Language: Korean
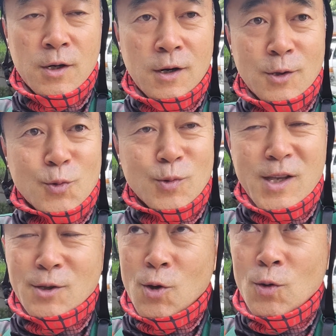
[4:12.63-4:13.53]
어,
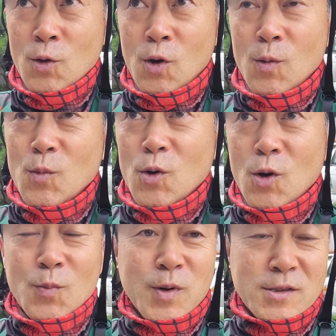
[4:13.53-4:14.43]
중생종도
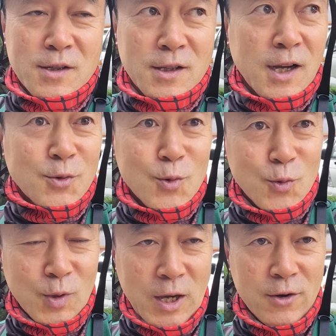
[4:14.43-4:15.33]
물론 벌써 다
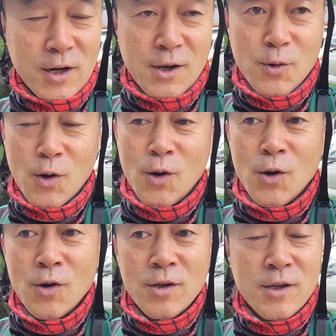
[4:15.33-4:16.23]
출수 개화를 했고